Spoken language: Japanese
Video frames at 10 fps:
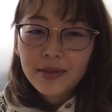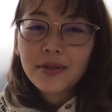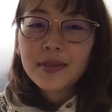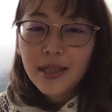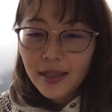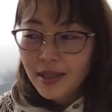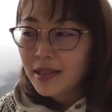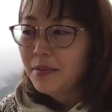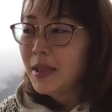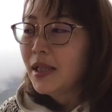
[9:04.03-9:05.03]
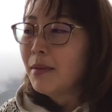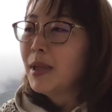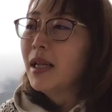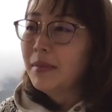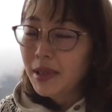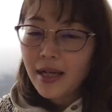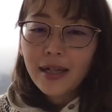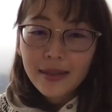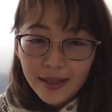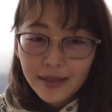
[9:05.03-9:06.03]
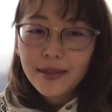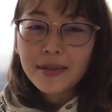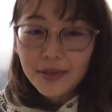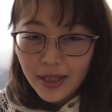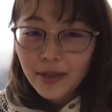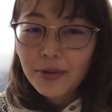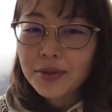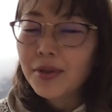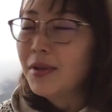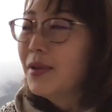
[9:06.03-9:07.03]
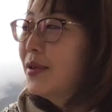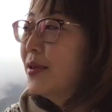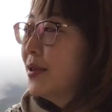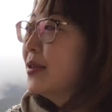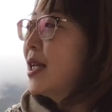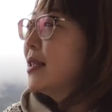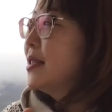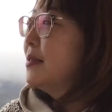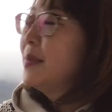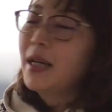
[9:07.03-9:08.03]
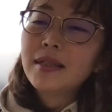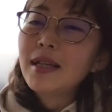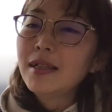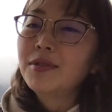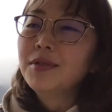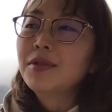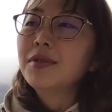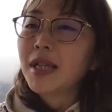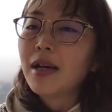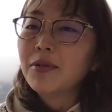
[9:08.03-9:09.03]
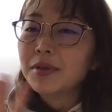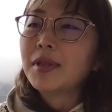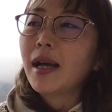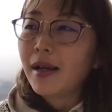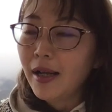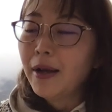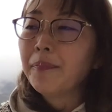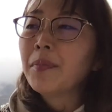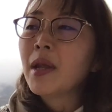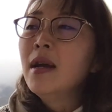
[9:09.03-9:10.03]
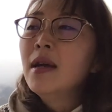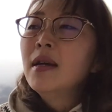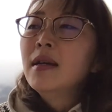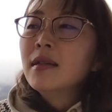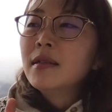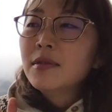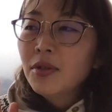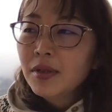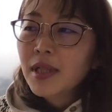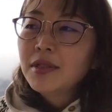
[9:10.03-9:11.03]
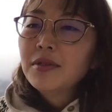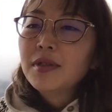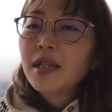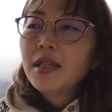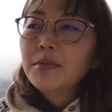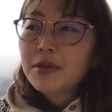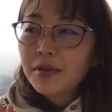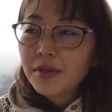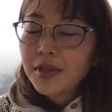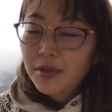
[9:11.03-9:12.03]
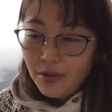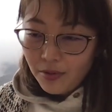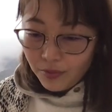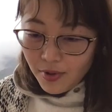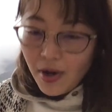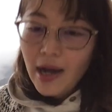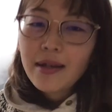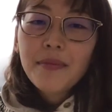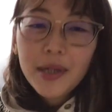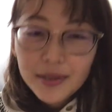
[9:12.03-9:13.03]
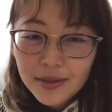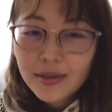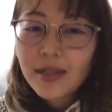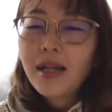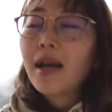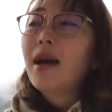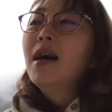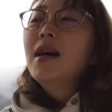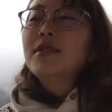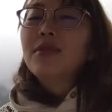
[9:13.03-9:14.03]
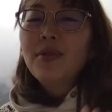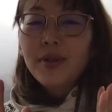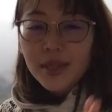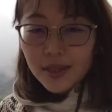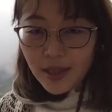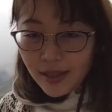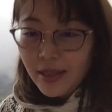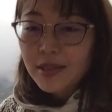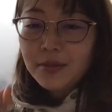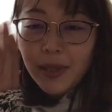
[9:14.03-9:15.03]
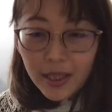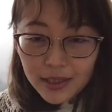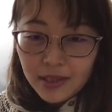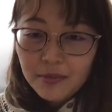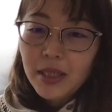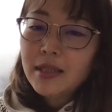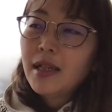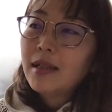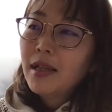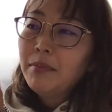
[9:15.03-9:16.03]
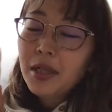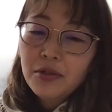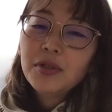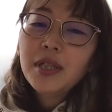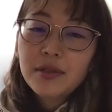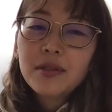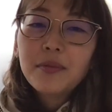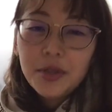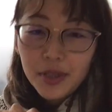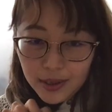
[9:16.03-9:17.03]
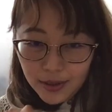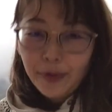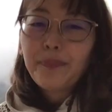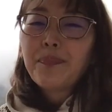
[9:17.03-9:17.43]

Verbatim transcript: き存在で、すべてが学びであってっていうね、ことの立場でいるようなことだから、どんな状態でもその人を励まし続けるだからそういったね素晴らしいメンターって、まあ、世にいると思うんですよ